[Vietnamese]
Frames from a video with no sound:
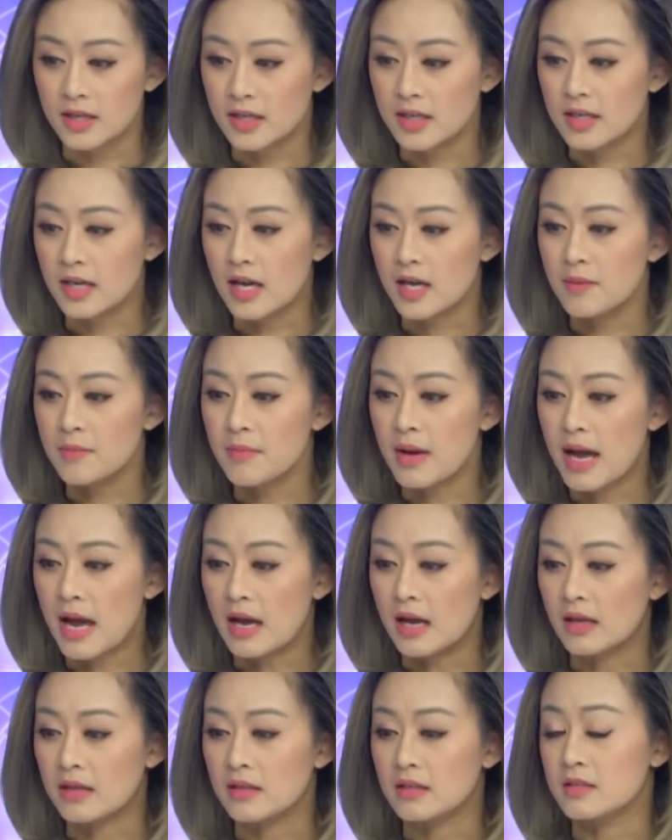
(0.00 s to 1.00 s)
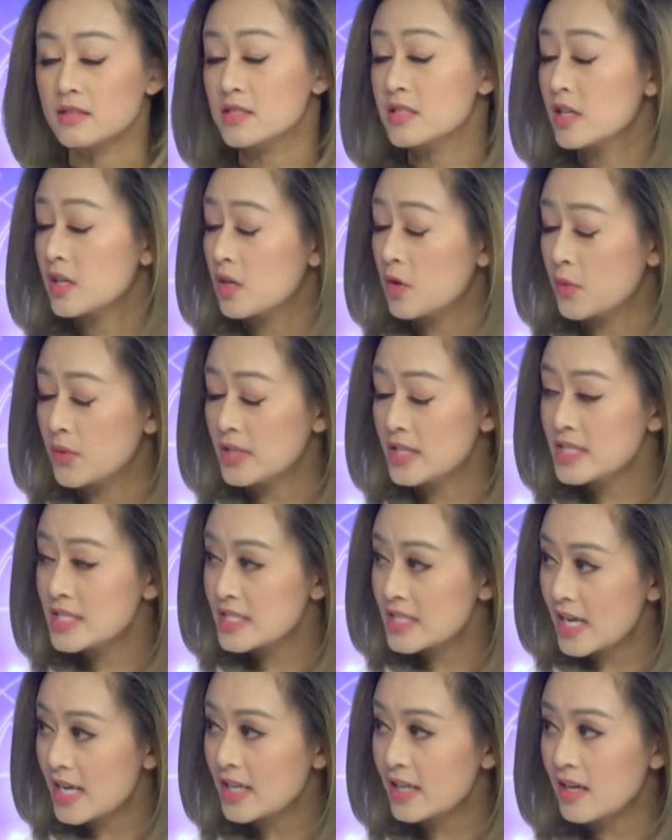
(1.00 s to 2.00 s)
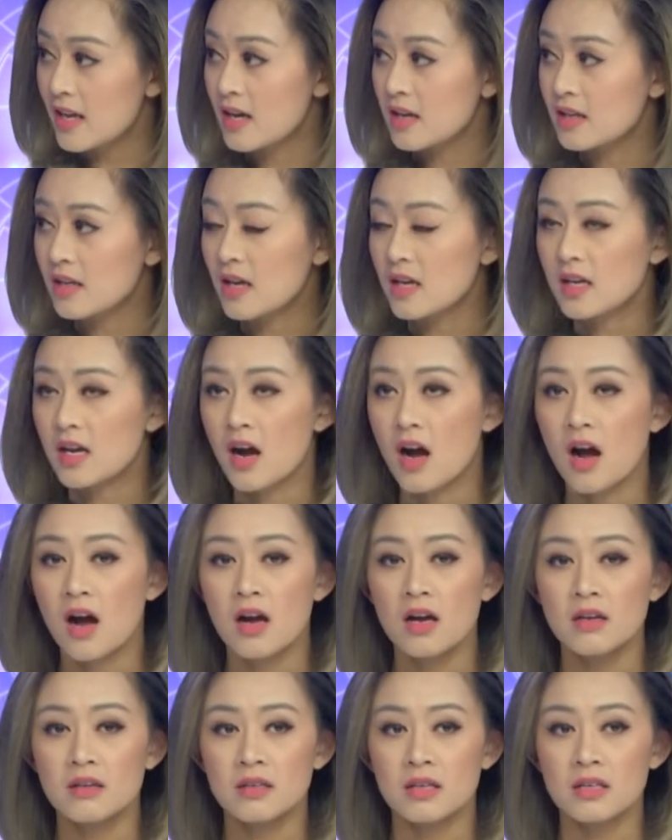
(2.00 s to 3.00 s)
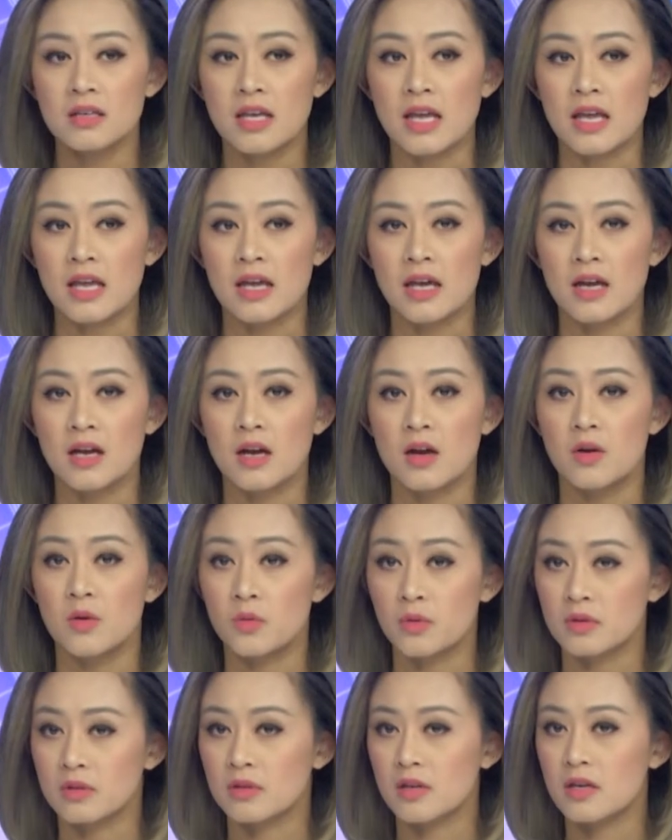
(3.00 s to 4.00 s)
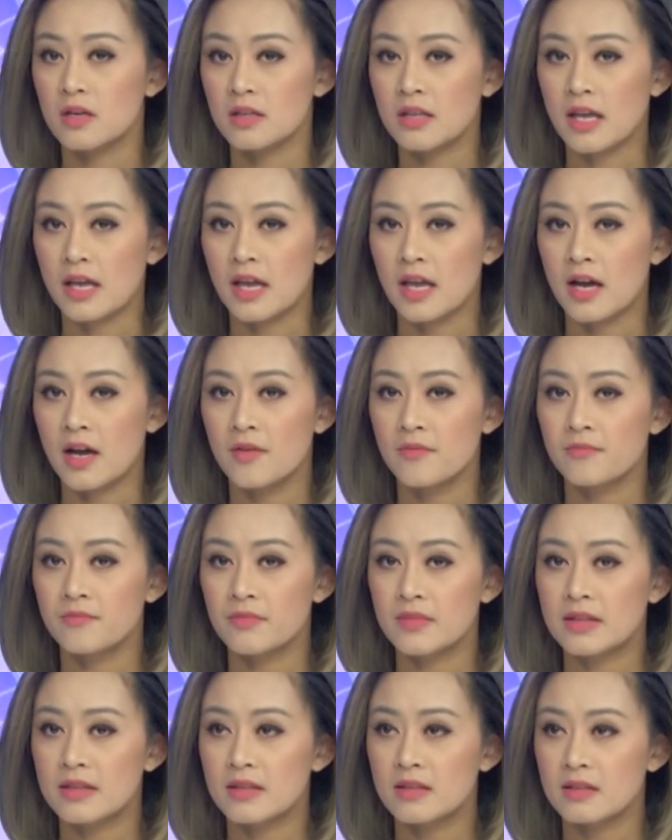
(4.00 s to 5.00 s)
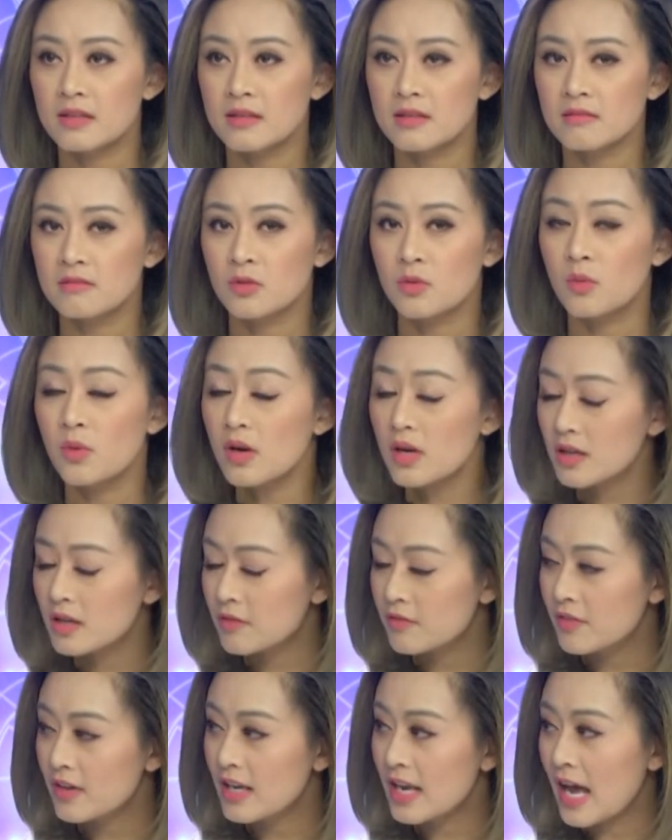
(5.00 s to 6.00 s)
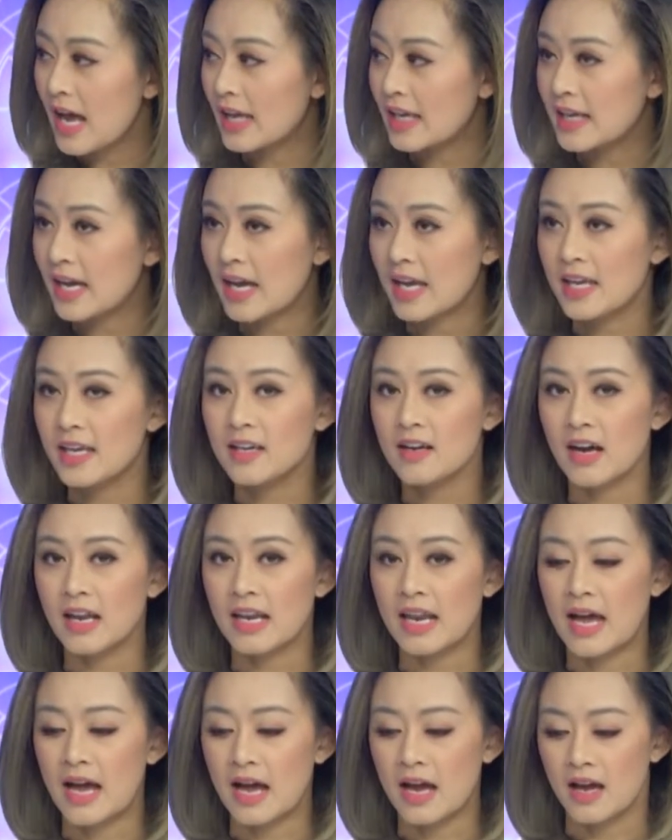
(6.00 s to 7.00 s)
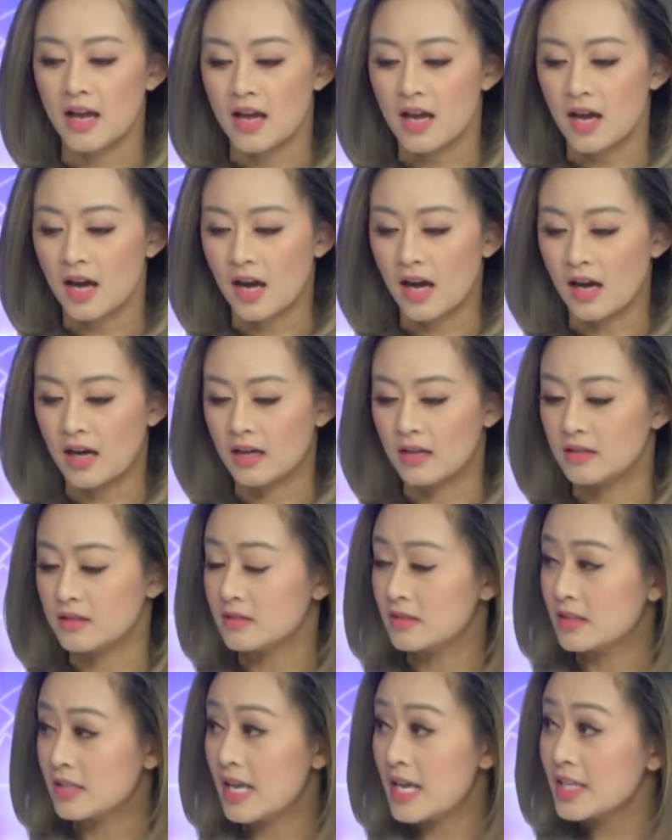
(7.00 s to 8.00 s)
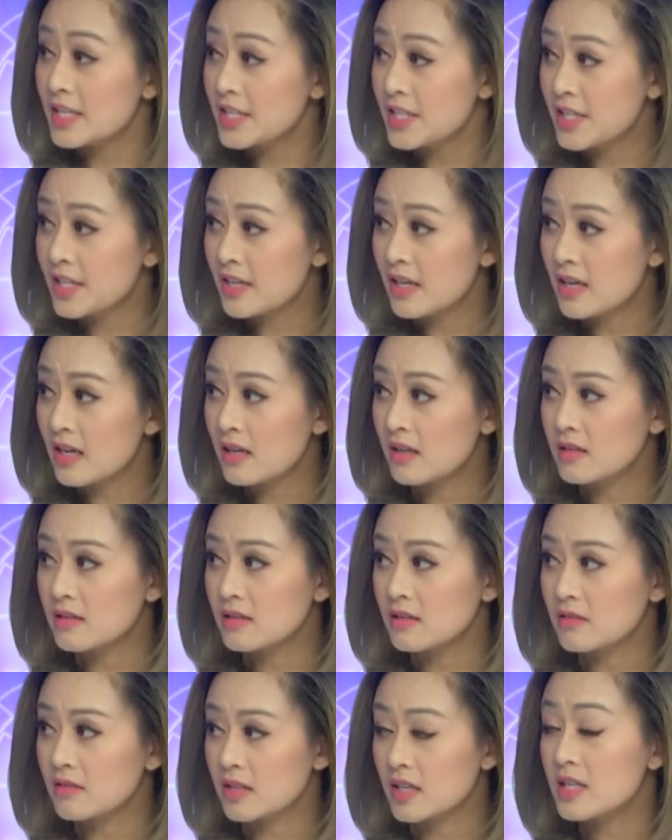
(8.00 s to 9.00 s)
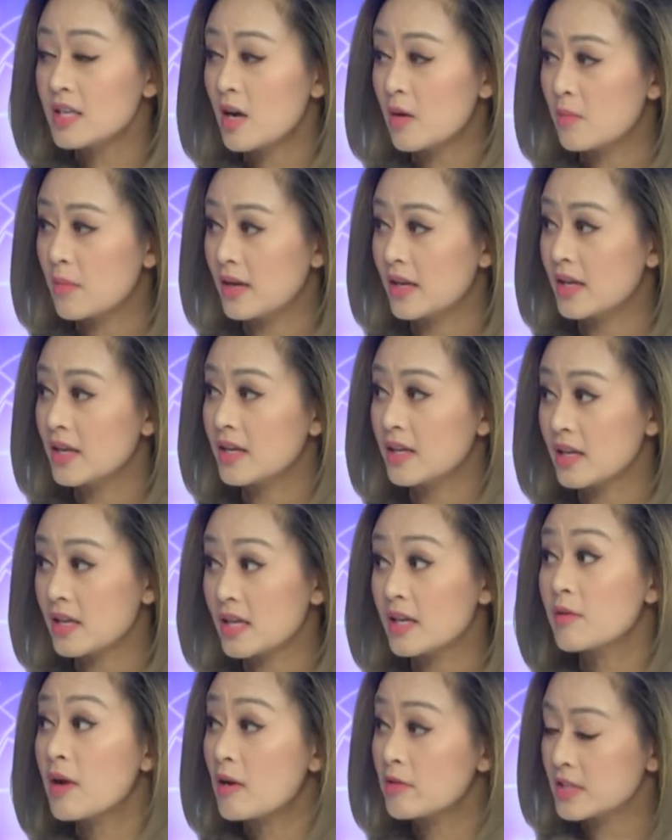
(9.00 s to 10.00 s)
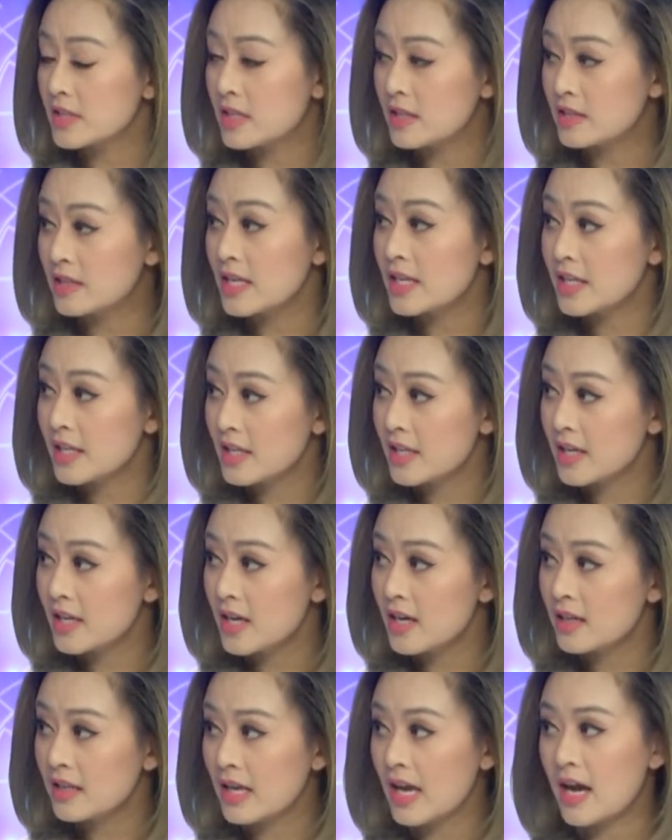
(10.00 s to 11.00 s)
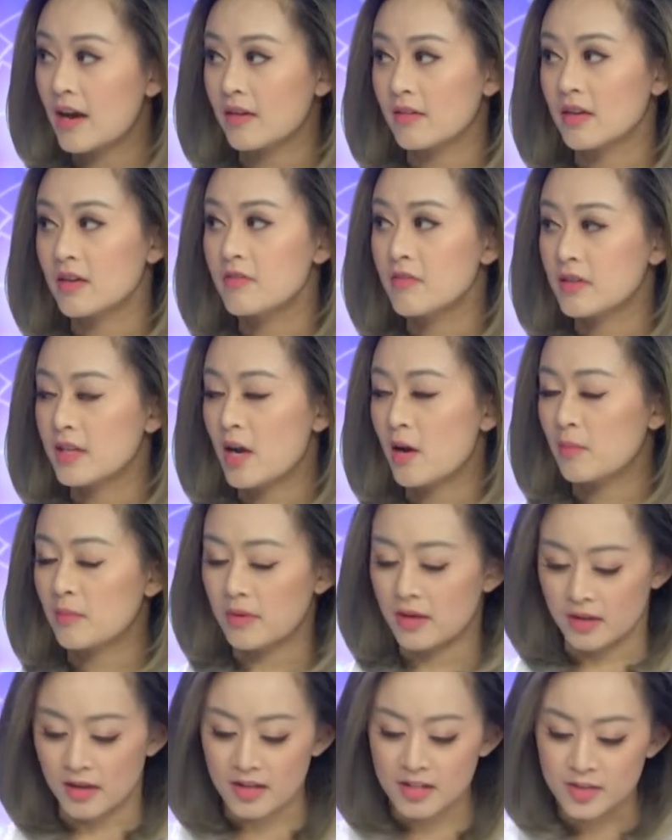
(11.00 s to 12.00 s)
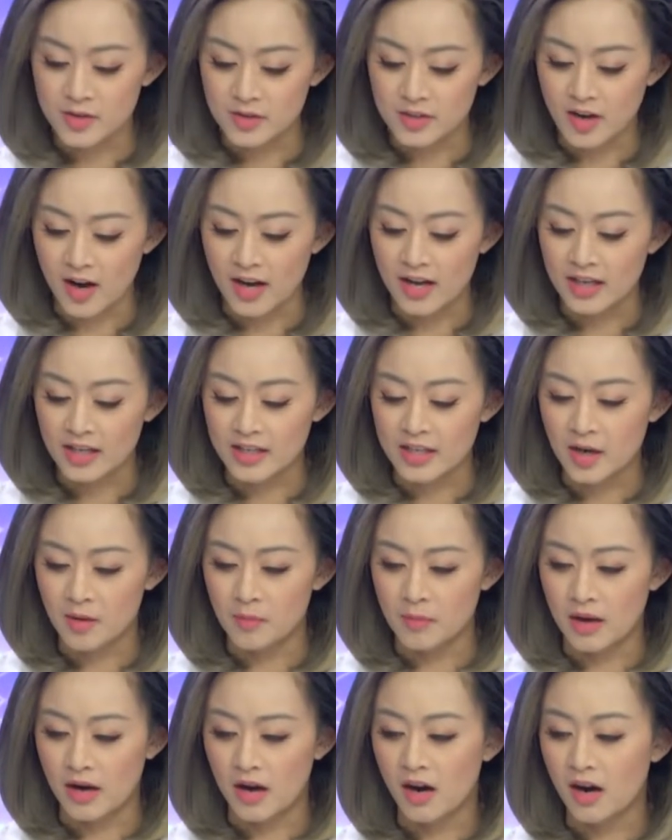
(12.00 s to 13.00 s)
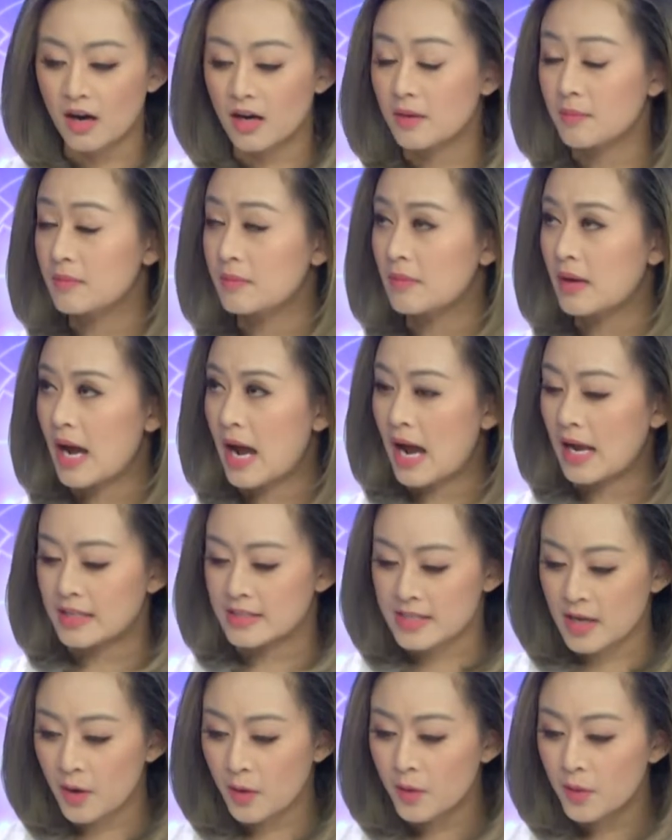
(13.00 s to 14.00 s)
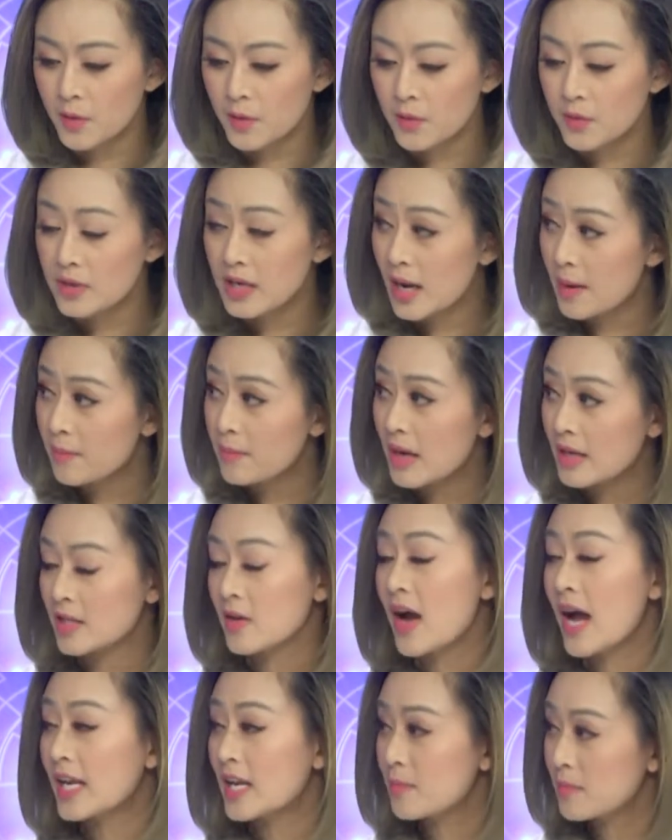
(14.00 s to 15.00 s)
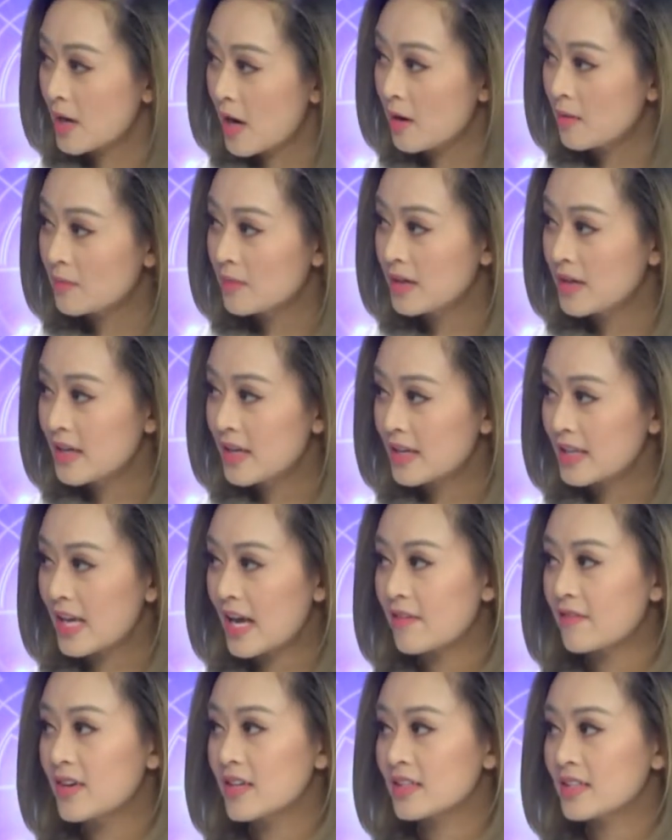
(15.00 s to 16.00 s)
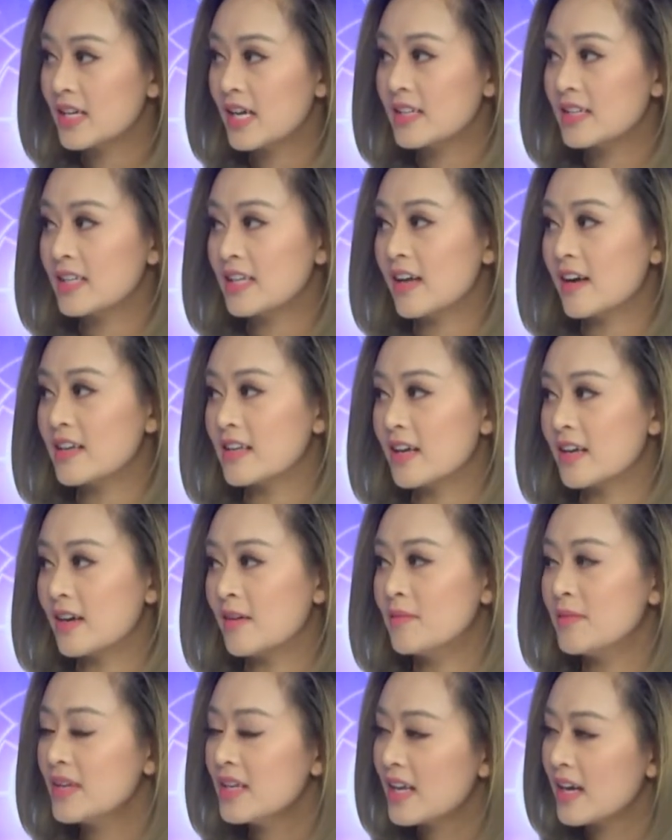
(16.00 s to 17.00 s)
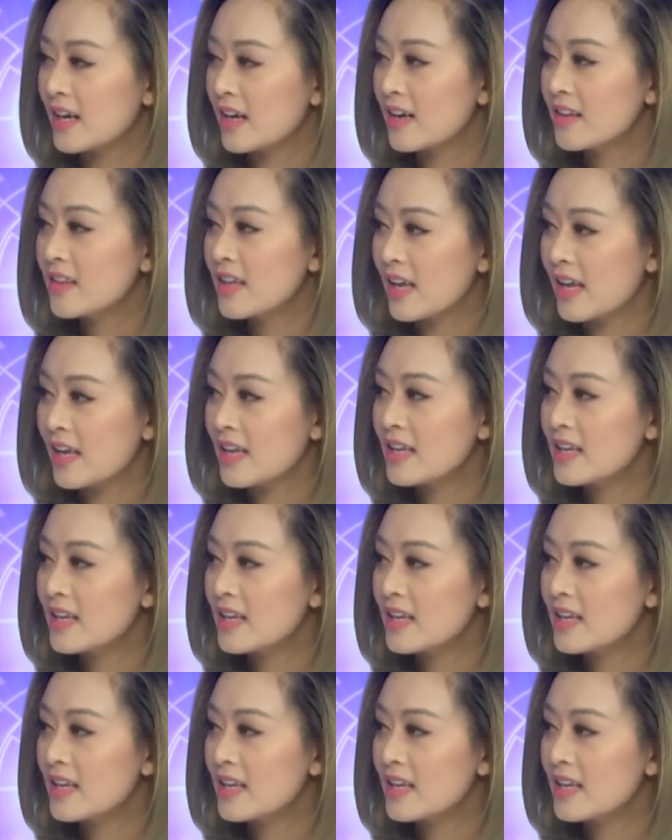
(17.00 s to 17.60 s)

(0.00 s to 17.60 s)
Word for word: cái mà circle với Disney này đó nó có có thể nó có thể um, work với lại uh-huh. cái gọi là uh, ờ, Netgear cái dòng mà Netgear cái router cái Netgear, Netgear đó dạ, dạ vâng. cái dòng có nhiều người hỏi là cái dòng mà o ờ, à, sáu năm sáu hai năm không dạ, dạ vâng. vâng thưa anh thì không biết là có thể